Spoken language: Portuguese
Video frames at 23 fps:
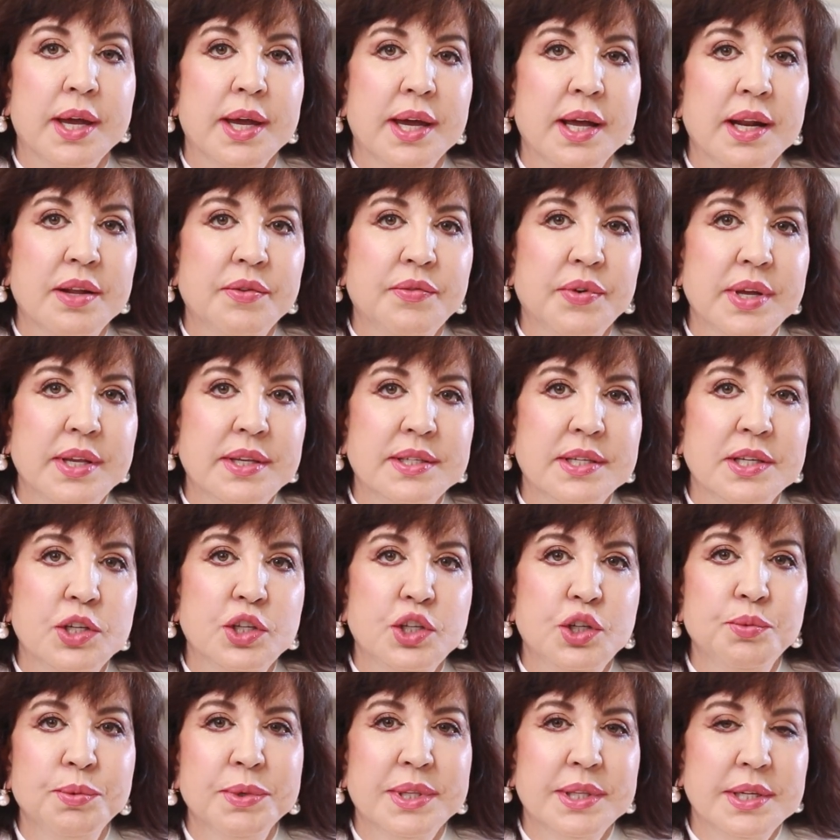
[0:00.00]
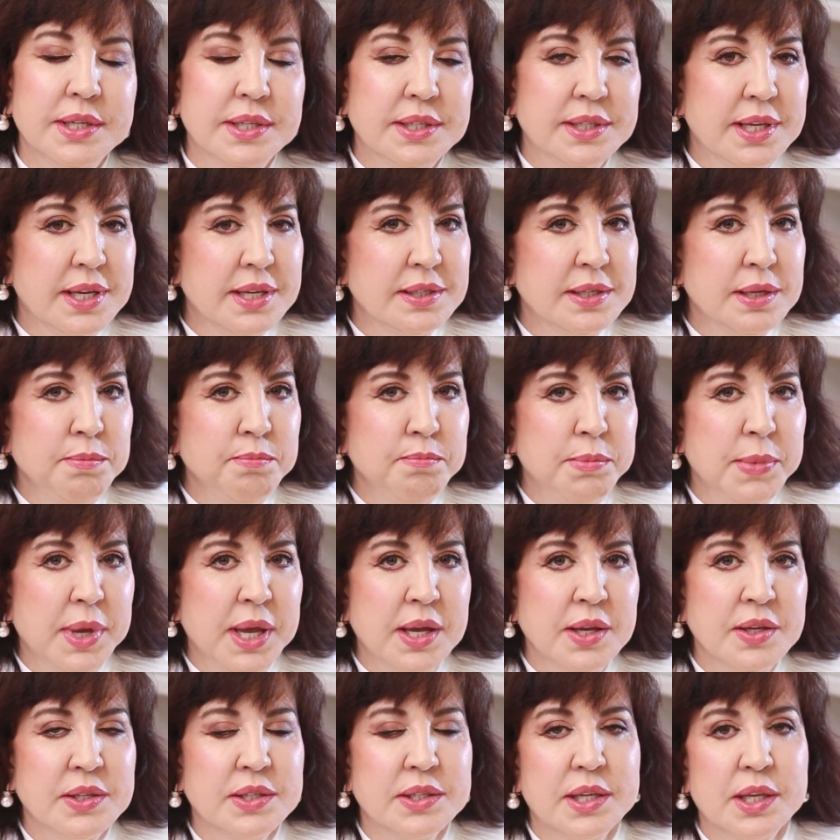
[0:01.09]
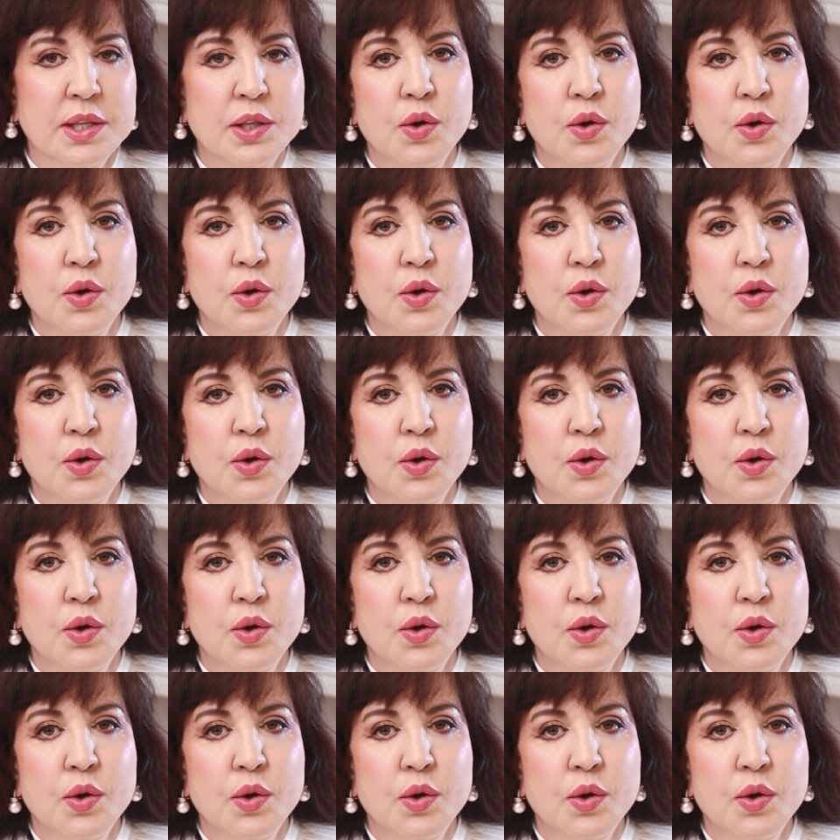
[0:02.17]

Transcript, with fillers: ela vai sentir uma tristeza imensa